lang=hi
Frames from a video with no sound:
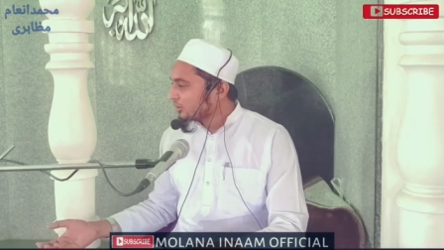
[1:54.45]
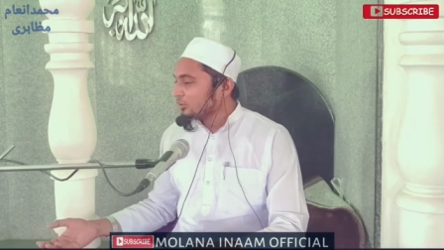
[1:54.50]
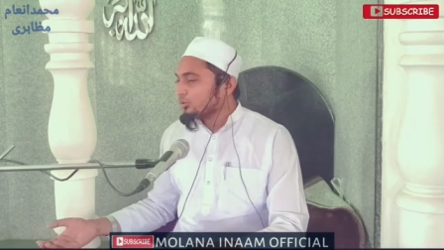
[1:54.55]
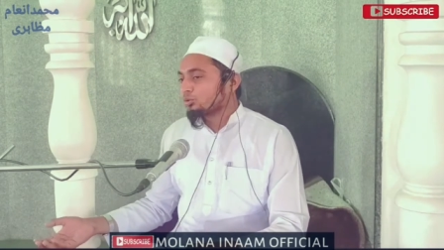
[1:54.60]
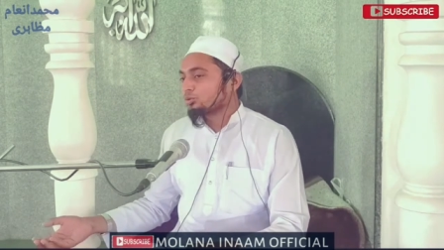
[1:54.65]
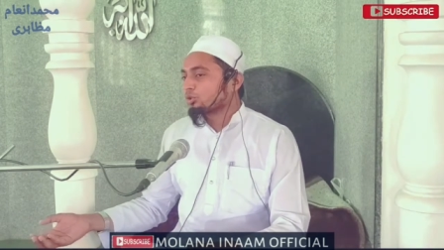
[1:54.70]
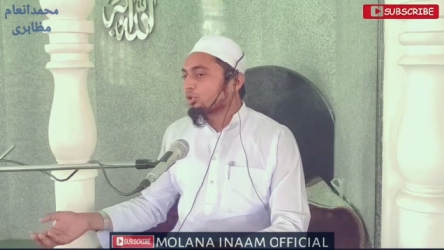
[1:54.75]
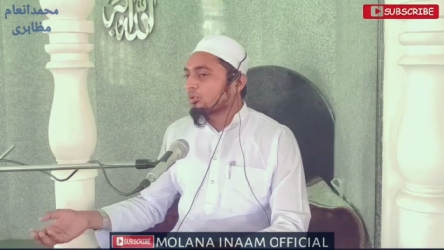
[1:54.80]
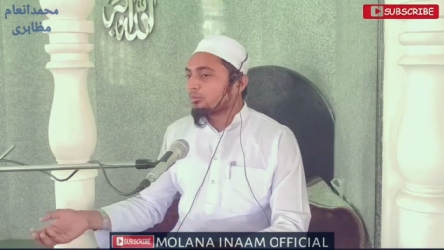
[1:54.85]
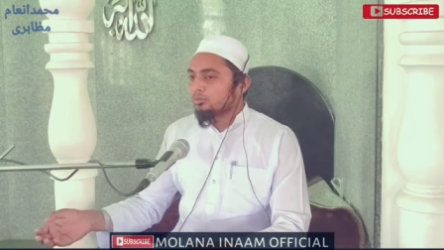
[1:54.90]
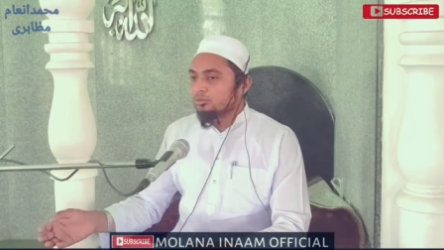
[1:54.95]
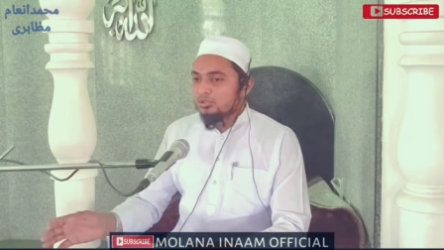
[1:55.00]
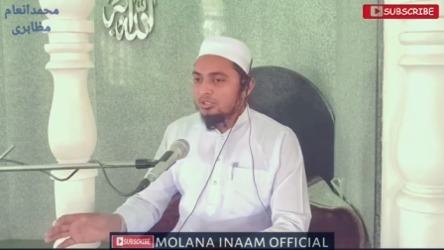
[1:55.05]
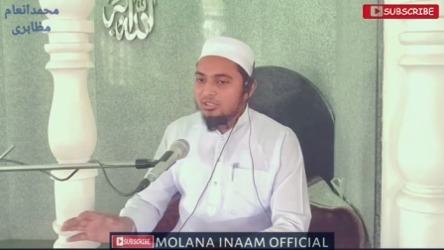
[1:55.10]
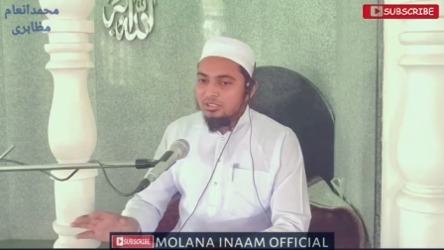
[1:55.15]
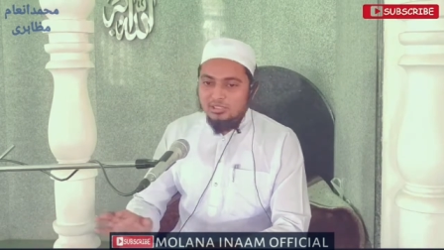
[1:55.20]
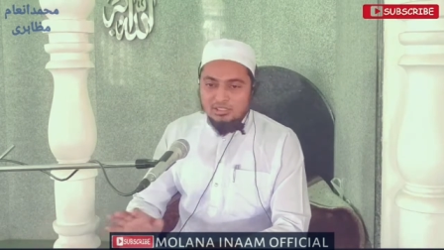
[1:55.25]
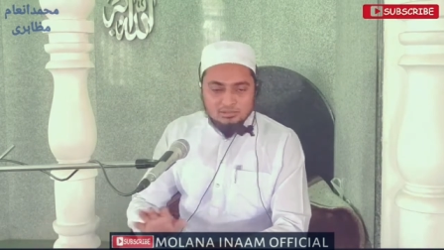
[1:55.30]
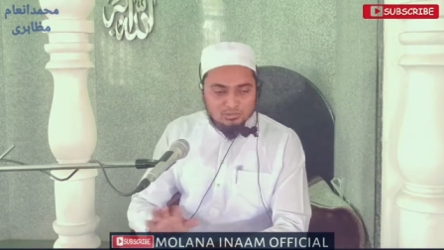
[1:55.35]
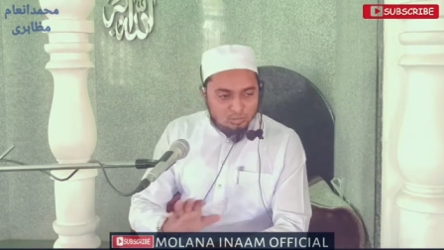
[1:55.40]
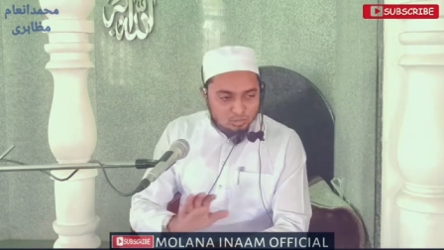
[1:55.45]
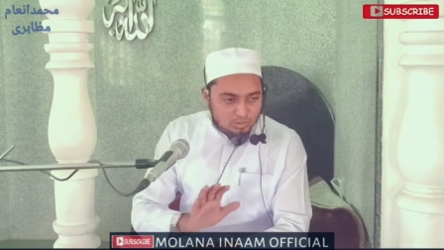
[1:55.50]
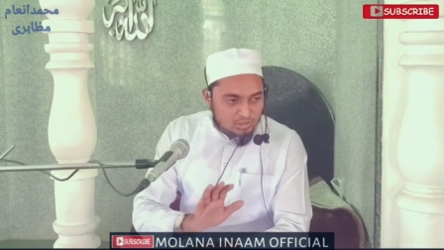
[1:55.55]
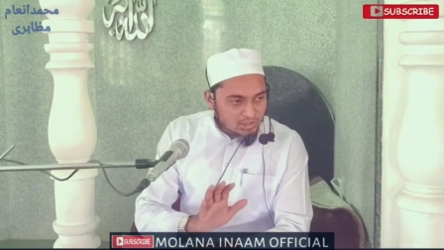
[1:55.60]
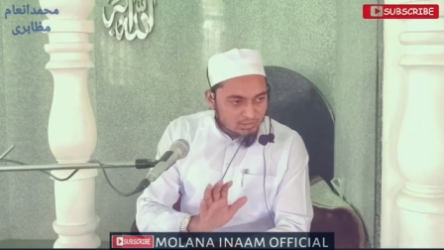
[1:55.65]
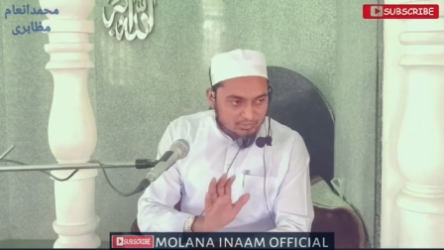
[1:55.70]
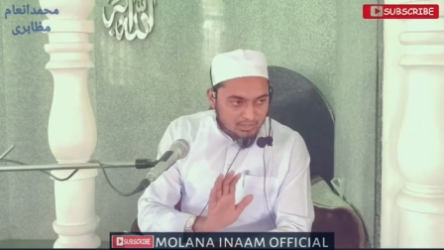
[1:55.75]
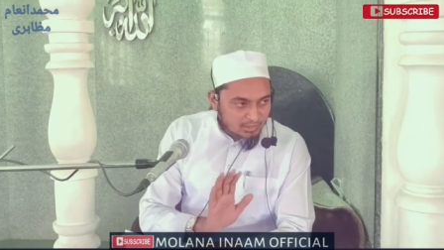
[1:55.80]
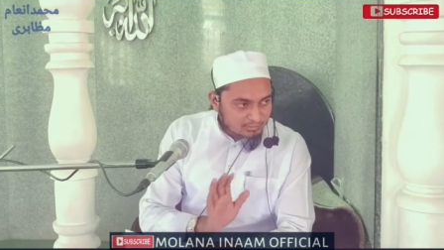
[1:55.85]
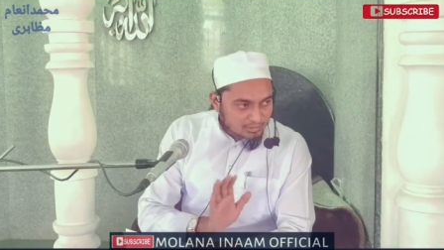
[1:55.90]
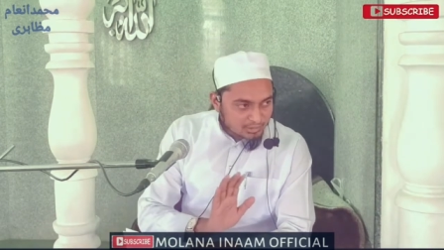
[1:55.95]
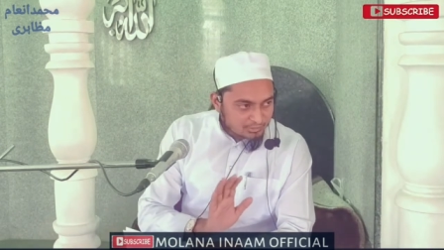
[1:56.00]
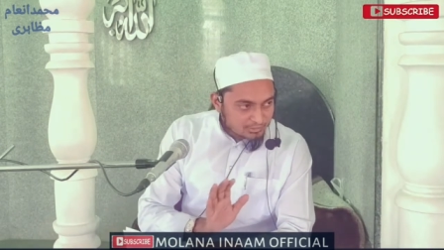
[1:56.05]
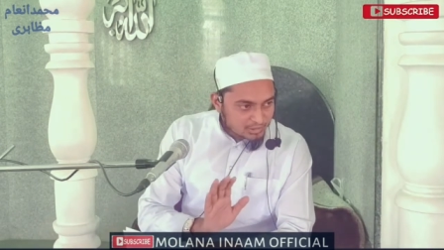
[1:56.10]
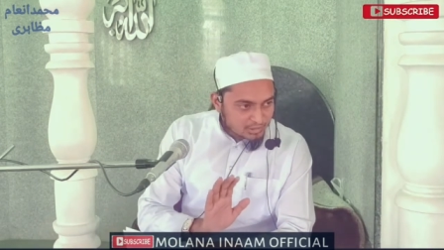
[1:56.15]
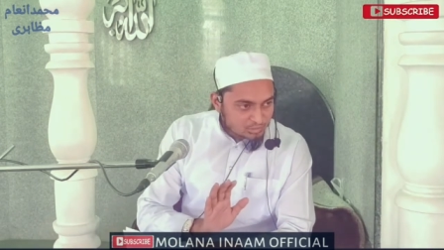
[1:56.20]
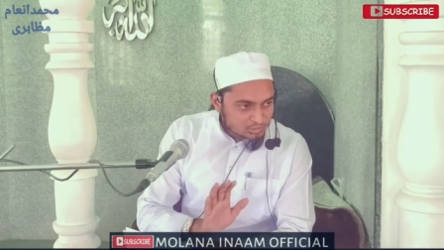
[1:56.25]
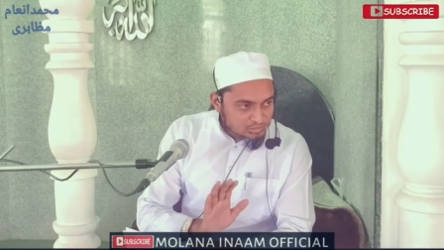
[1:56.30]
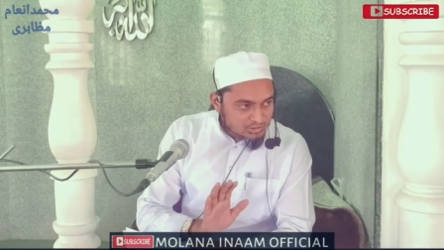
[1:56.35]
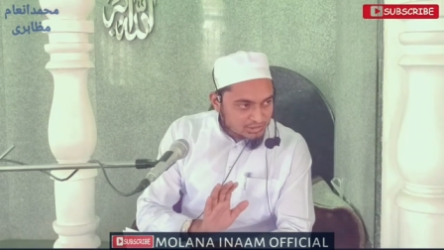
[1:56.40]
यूँ तो हम उनके धूल के बराबर
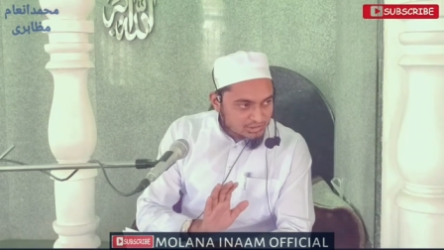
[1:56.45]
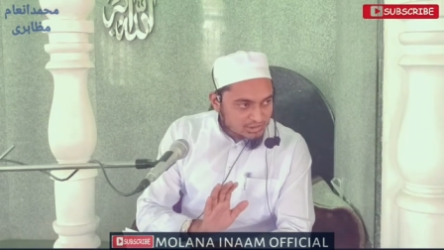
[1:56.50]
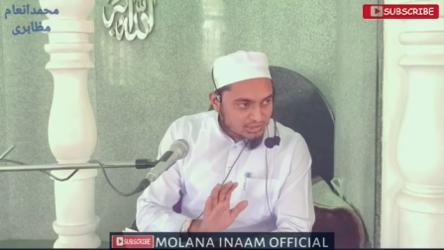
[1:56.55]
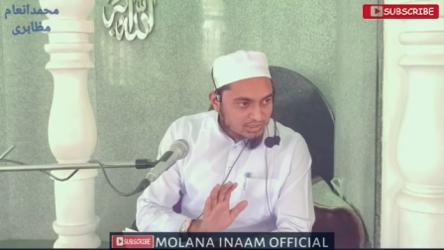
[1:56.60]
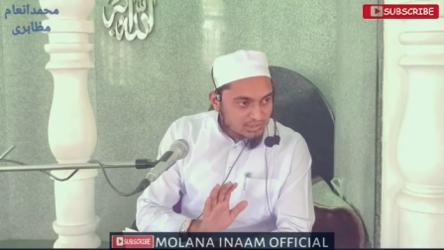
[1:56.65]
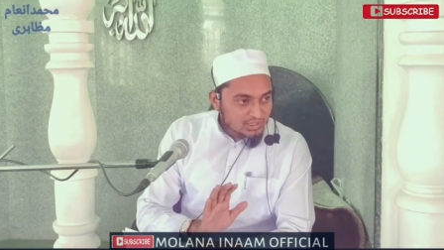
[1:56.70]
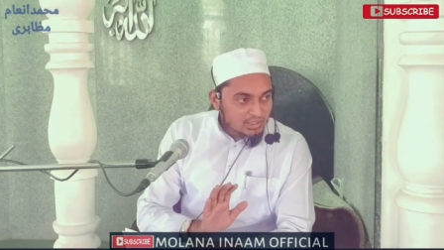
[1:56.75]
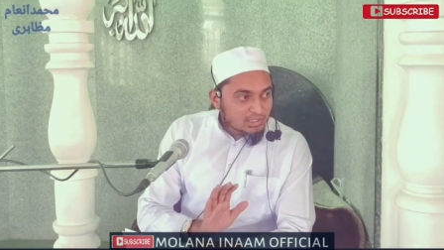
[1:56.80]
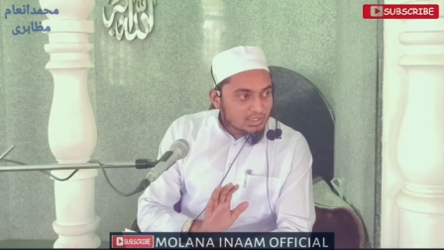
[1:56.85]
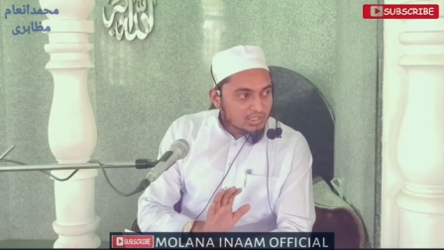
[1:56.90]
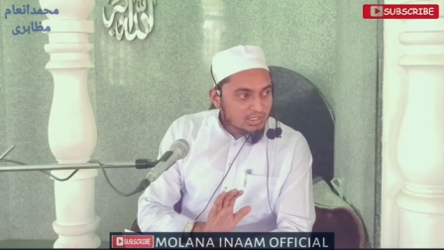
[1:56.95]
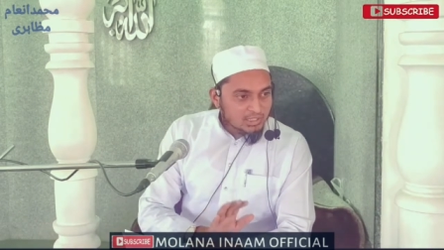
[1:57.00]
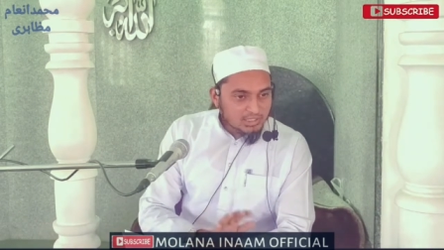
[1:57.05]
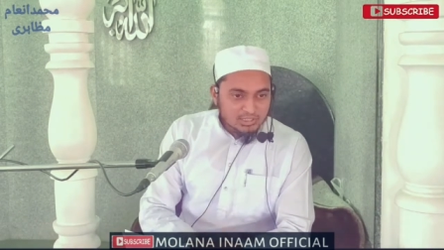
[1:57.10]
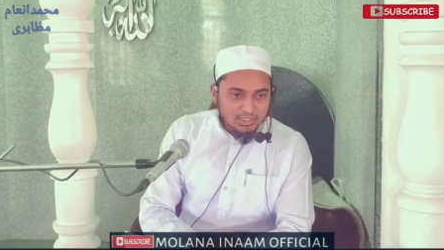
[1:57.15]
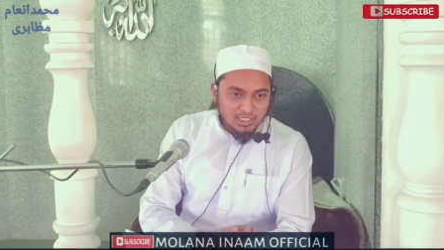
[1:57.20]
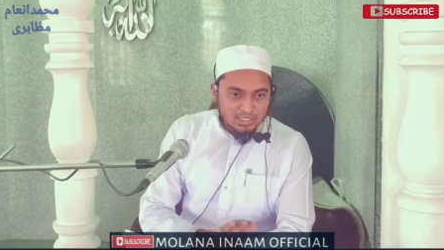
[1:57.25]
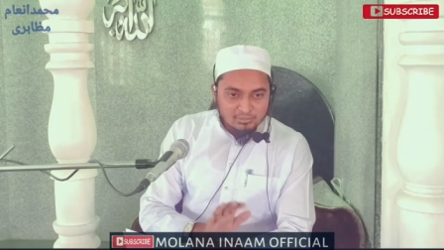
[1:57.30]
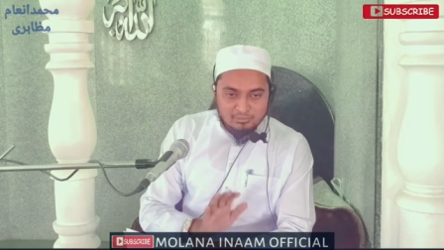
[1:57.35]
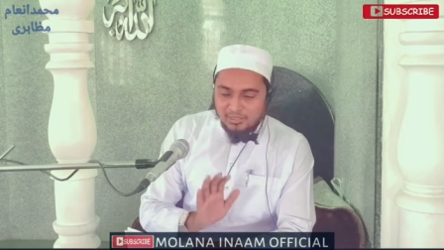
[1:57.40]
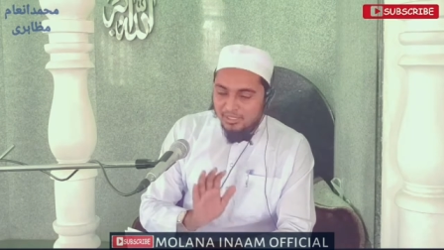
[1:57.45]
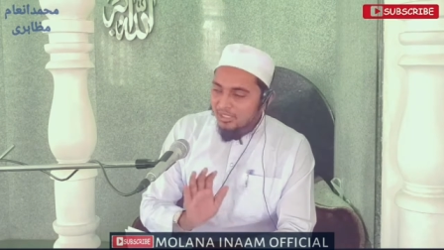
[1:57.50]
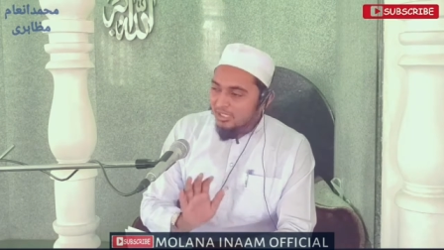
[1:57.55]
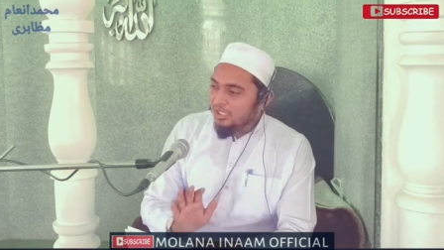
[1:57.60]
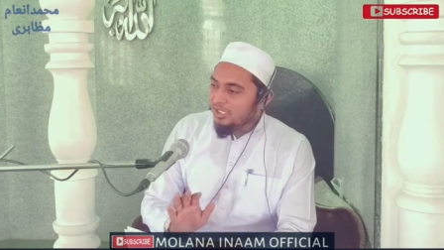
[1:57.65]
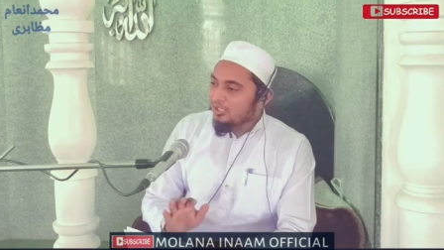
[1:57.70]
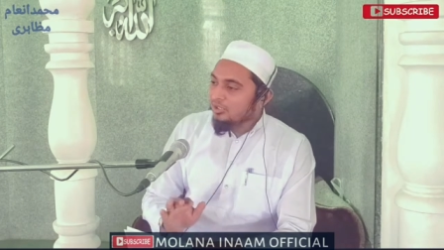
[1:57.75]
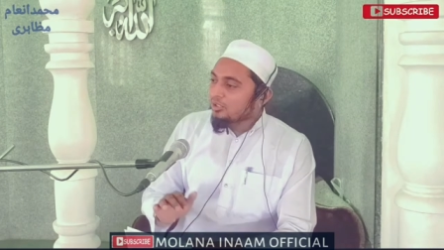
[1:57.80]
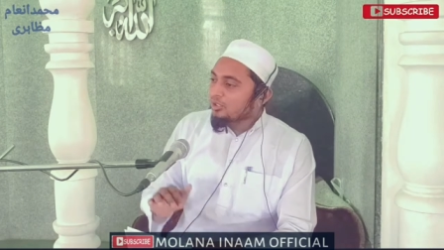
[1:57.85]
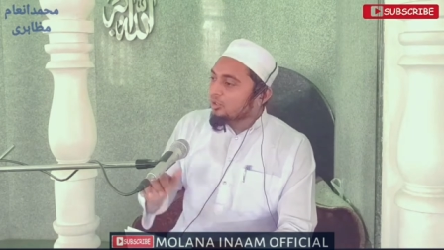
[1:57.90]
भी नहीं हो सकते लेकिन हमारा